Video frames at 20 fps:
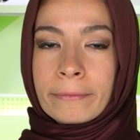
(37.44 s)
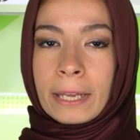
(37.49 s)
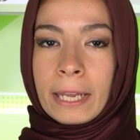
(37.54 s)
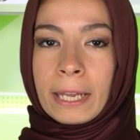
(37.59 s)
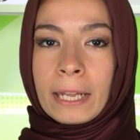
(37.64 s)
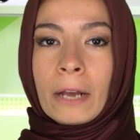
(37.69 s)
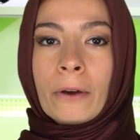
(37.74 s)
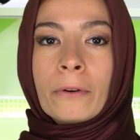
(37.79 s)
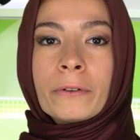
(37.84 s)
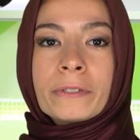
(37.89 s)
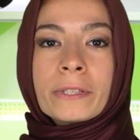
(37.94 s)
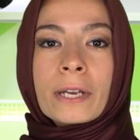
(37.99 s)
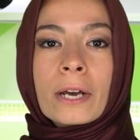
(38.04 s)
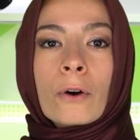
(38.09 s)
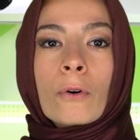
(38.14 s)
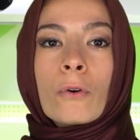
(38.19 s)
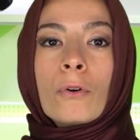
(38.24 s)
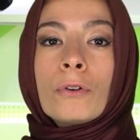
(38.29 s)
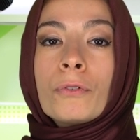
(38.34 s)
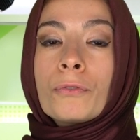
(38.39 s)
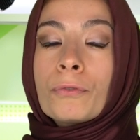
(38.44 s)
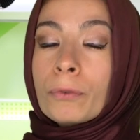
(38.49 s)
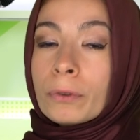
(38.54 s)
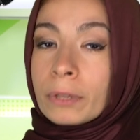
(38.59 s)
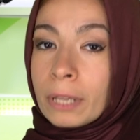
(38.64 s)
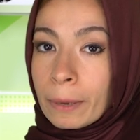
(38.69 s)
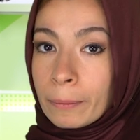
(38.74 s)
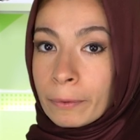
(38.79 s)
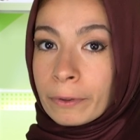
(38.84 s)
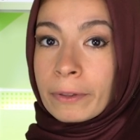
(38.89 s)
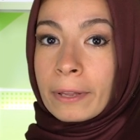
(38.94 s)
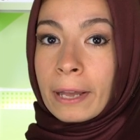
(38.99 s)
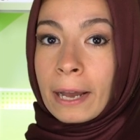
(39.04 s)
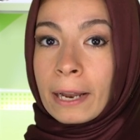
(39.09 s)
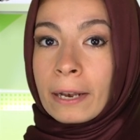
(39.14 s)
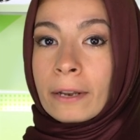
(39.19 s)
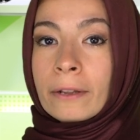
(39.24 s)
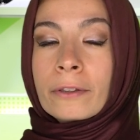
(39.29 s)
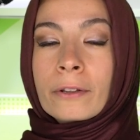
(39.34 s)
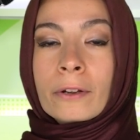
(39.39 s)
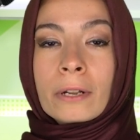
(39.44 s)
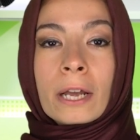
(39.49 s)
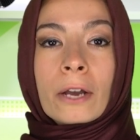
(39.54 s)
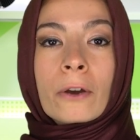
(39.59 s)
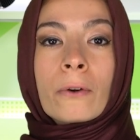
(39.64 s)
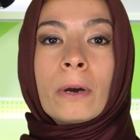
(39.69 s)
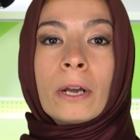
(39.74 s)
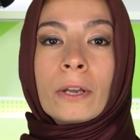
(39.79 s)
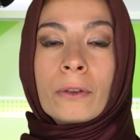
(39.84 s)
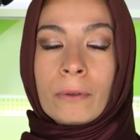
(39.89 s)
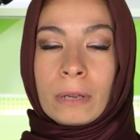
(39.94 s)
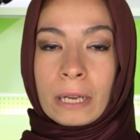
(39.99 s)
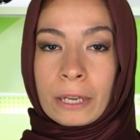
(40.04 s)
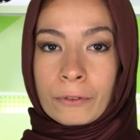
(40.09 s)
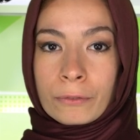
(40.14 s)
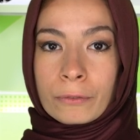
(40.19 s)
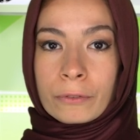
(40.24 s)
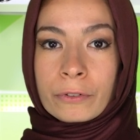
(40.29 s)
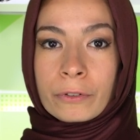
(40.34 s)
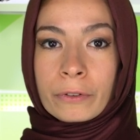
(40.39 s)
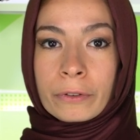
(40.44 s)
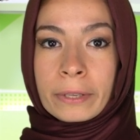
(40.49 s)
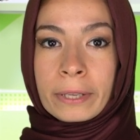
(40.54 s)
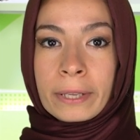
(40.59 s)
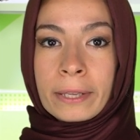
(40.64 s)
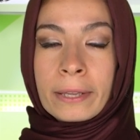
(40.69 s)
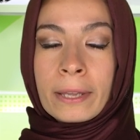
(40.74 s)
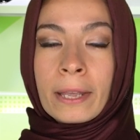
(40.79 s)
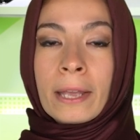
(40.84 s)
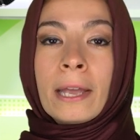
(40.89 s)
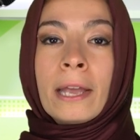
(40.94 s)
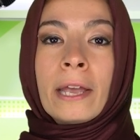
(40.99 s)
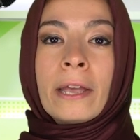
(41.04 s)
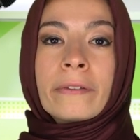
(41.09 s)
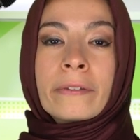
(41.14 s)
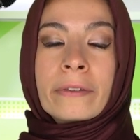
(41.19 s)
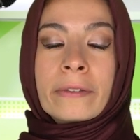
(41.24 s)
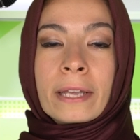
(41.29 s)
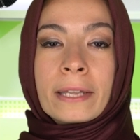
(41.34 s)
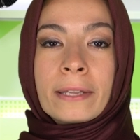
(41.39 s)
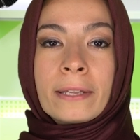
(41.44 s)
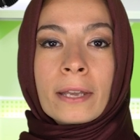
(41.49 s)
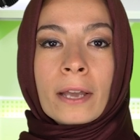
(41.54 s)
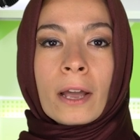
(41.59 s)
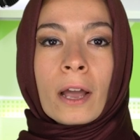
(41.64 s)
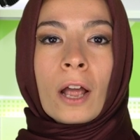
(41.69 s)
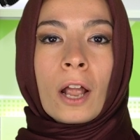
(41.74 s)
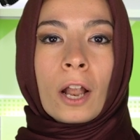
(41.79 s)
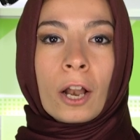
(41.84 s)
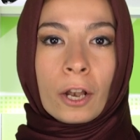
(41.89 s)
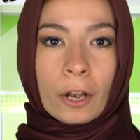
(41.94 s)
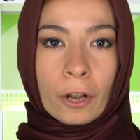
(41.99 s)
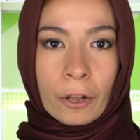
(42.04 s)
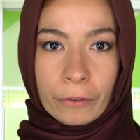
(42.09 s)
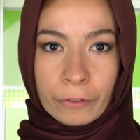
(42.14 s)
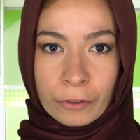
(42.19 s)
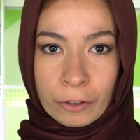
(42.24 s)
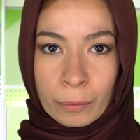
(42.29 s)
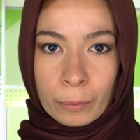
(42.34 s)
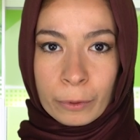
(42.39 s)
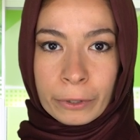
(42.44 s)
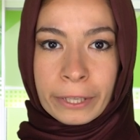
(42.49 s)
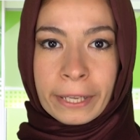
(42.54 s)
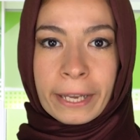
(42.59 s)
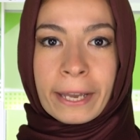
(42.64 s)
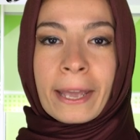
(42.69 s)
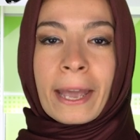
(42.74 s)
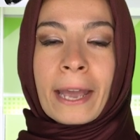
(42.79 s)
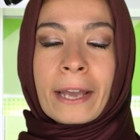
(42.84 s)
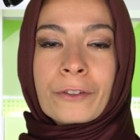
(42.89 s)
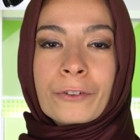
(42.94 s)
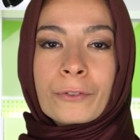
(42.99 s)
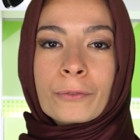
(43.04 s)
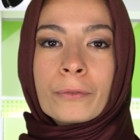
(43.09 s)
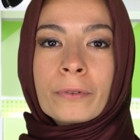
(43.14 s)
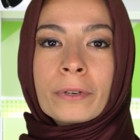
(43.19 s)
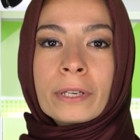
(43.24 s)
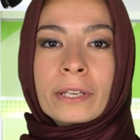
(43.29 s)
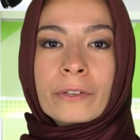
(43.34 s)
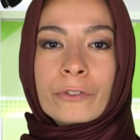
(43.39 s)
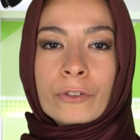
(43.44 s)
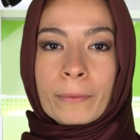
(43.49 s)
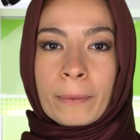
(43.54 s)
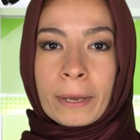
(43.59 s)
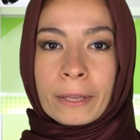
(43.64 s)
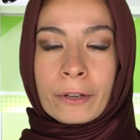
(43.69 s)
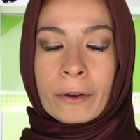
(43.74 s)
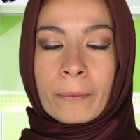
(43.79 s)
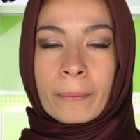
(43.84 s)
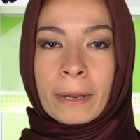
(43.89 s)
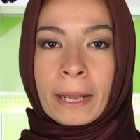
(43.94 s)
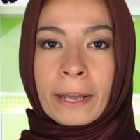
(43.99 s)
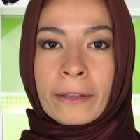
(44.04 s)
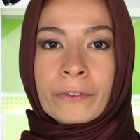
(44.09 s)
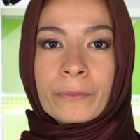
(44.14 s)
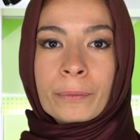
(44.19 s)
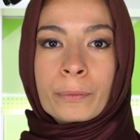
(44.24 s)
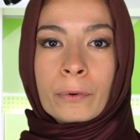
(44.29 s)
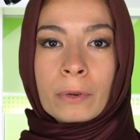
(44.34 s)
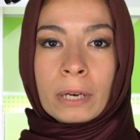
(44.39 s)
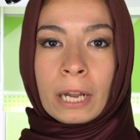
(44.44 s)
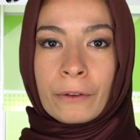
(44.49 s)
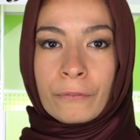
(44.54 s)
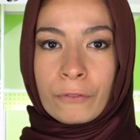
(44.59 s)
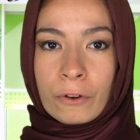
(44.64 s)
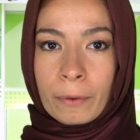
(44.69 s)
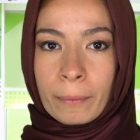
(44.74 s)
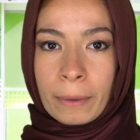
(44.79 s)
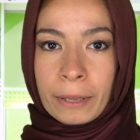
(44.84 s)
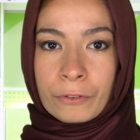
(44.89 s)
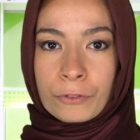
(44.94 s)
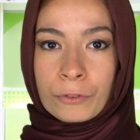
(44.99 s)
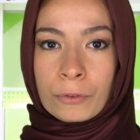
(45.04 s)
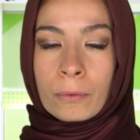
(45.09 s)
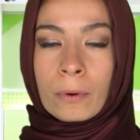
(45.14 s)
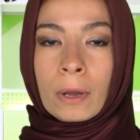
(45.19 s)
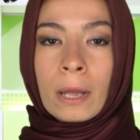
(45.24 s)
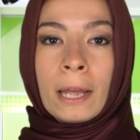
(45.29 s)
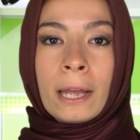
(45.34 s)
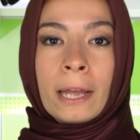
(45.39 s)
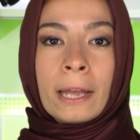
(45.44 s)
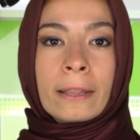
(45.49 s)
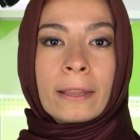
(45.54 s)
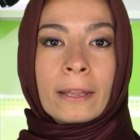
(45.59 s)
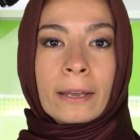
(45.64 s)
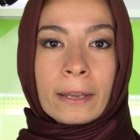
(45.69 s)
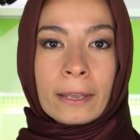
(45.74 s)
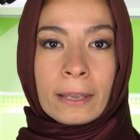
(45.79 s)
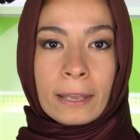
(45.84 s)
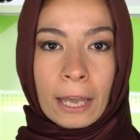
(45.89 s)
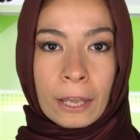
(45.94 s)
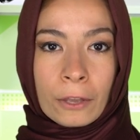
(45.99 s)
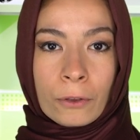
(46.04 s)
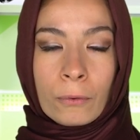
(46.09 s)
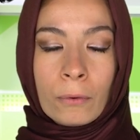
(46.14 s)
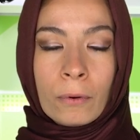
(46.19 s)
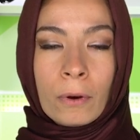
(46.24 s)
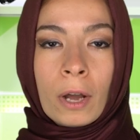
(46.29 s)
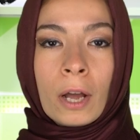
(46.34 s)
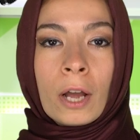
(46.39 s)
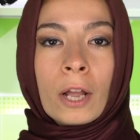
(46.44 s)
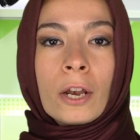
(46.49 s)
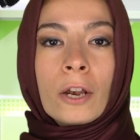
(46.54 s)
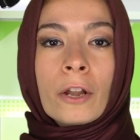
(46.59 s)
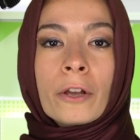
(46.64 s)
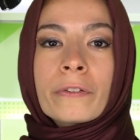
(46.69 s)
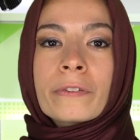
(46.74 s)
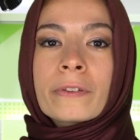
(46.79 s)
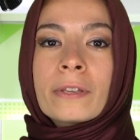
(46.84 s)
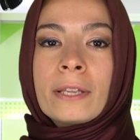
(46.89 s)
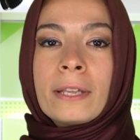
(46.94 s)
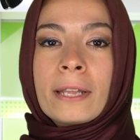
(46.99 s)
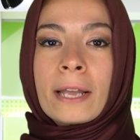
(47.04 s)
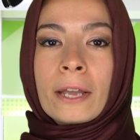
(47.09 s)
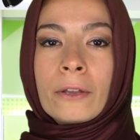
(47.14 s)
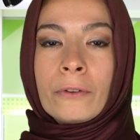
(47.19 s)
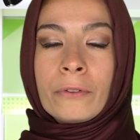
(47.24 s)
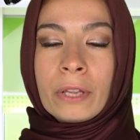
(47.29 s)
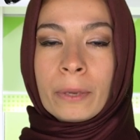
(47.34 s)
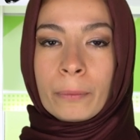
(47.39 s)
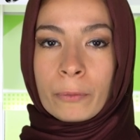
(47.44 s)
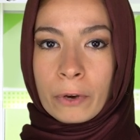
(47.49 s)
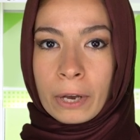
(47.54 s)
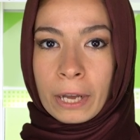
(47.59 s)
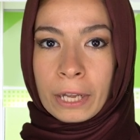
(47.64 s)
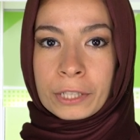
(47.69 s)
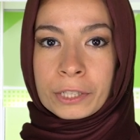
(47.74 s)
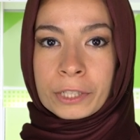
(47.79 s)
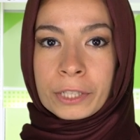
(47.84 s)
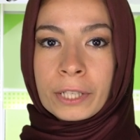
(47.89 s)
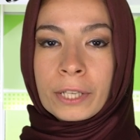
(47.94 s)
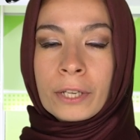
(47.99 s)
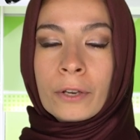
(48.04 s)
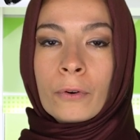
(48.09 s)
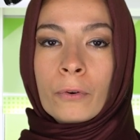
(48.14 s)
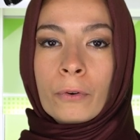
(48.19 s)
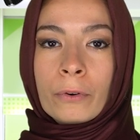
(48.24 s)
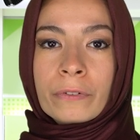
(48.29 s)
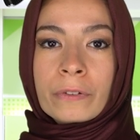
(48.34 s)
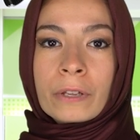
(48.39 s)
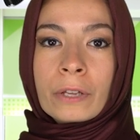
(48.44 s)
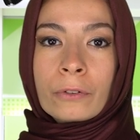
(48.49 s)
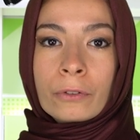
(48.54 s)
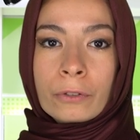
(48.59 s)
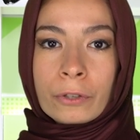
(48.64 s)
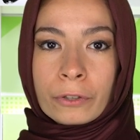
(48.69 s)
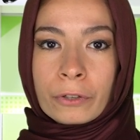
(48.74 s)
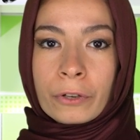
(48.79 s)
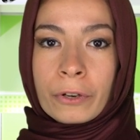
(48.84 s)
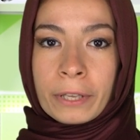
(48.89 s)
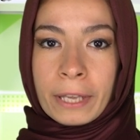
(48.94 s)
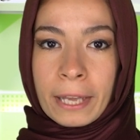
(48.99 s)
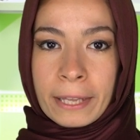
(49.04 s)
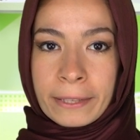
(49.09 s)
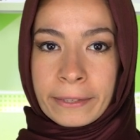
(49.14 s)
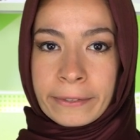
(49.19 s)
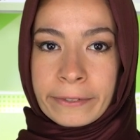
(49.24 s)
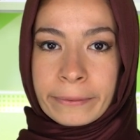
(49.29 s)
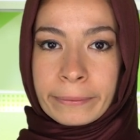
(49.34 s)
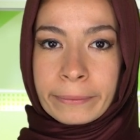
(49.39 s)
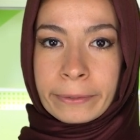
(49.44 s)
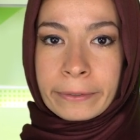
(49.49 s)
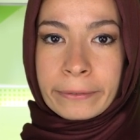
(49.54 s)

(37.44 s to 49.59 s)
Il a aussi un rôle fondamental dans la coagulation sanguine, c'est-à-dire l'ensemble des réactions qui se mettent en place pour la formation d'un caillot lorsqu'il y a une hémorragie au sein de notre organisme.